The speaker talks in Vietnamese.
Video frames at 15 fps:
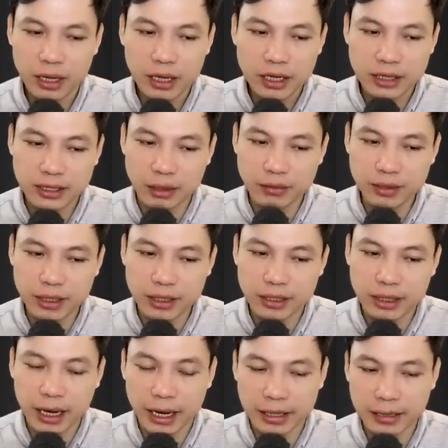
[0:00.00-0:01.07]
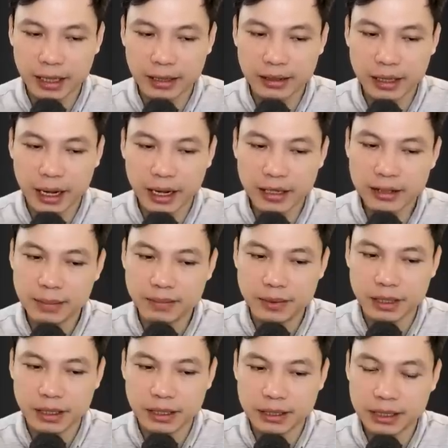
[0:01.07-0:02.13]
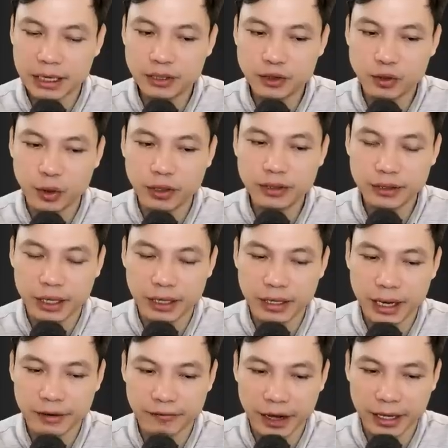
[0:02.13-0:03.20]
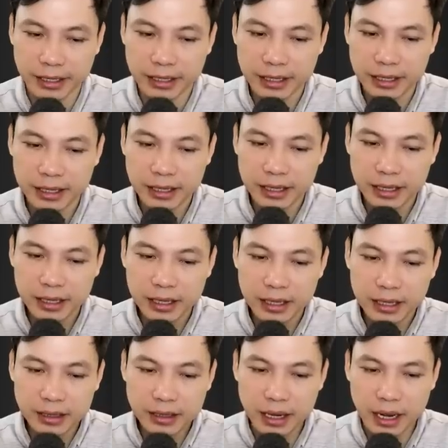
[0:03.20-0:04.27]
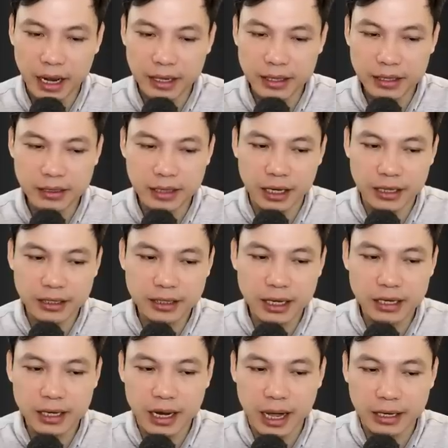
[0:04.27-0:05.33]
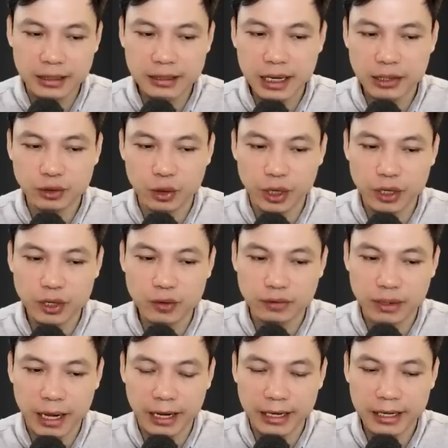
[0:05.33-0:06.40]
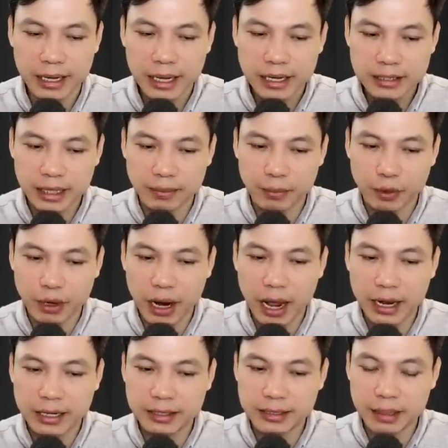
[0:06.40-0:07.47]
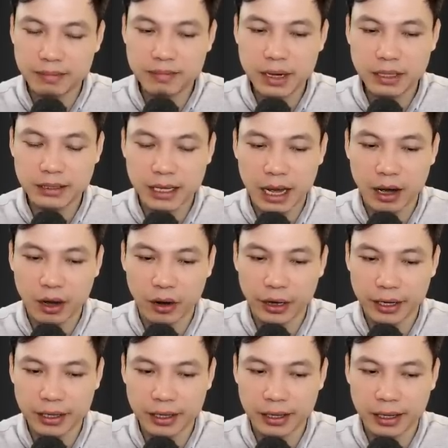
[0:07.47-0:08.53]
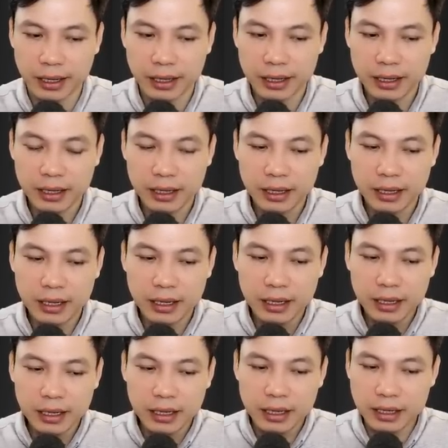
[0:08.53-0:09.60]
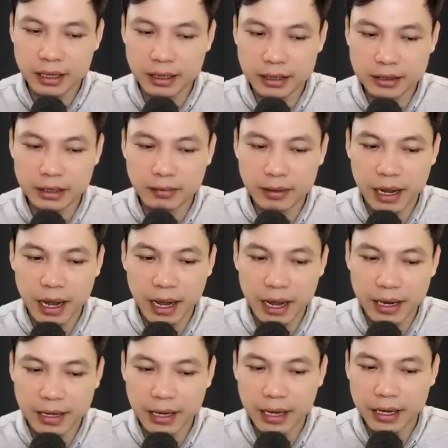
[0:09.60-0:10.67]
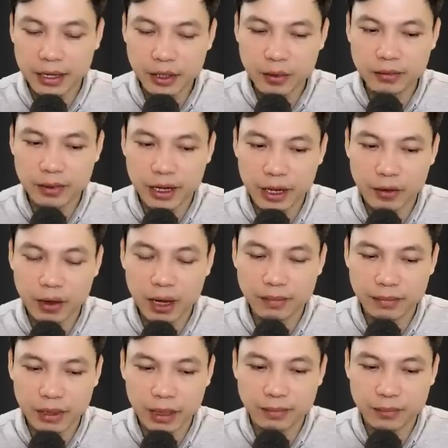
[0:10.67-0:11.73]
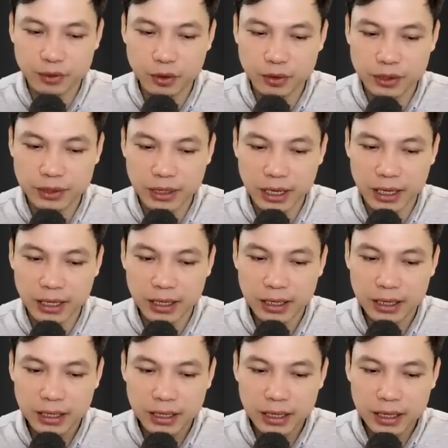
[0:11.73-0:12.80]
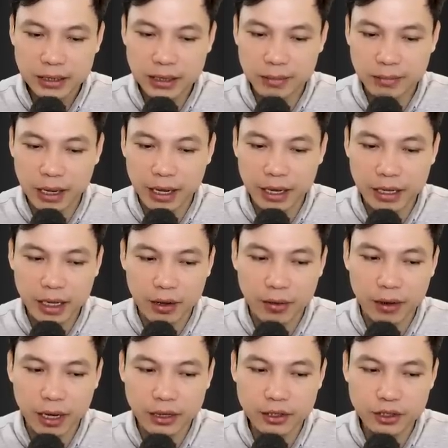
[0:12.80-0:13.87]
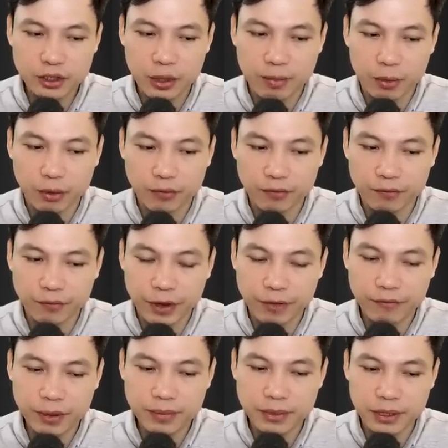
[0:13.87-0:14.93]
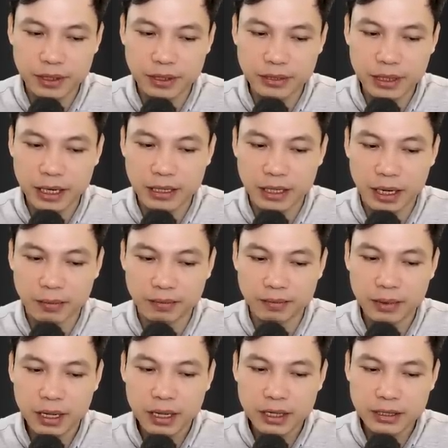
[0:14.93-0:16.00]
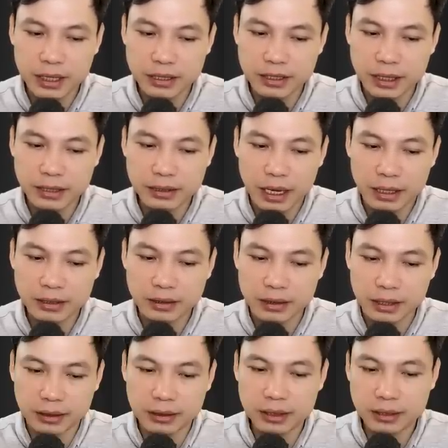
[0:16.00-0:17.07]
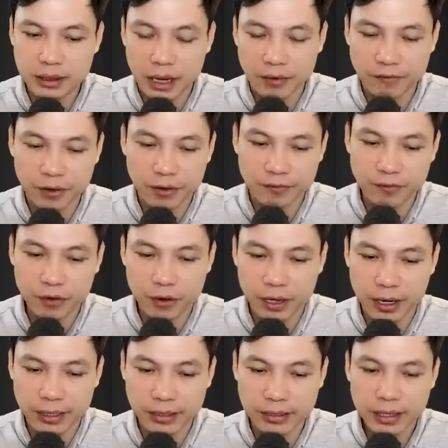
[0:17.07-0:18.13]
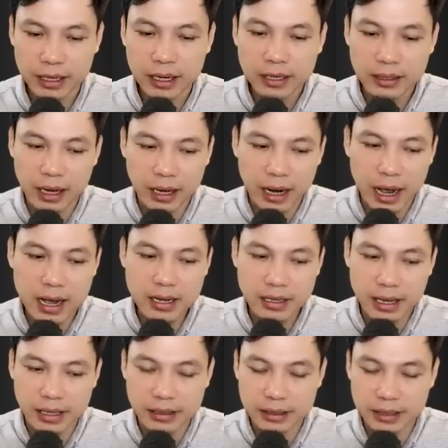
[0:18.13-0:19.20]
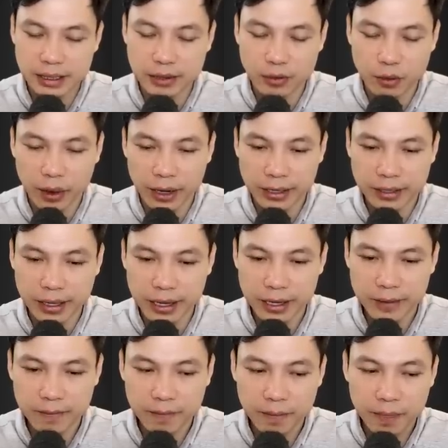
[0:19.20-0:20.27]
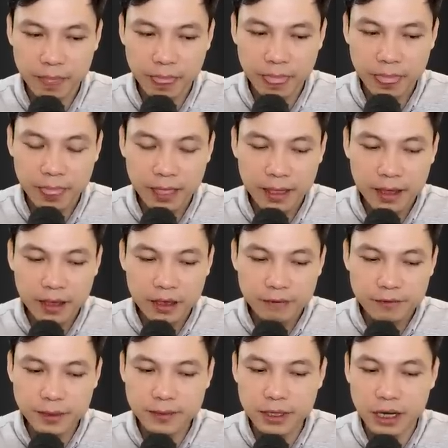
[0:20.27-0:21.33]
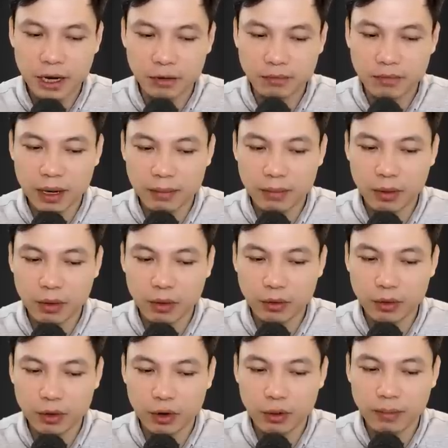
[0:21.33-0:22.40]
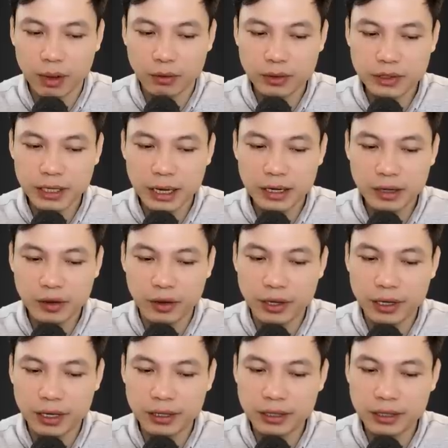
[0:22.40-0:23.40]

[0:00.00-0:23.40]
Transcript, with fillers: Nếu là một nam nhân bình thường khác chắc chắn sẽ bị trầm luân trong đó, mãi mãi chẳng thể thoát ra được. Nhưng đáng tiếc đó lại là thầy Đồng pháp sư, một pháp sư bất đắc chí. Ngày trước vì có phẫn nộ đám ma quỷ đang hại chết vợ con gia đình của mình, thầy Đồng đã quyết tâm trả thù, hết sức dốc lòng luyện theo cuốn bí tịch kỳ dị có tên là Cầm Ma Chỉ.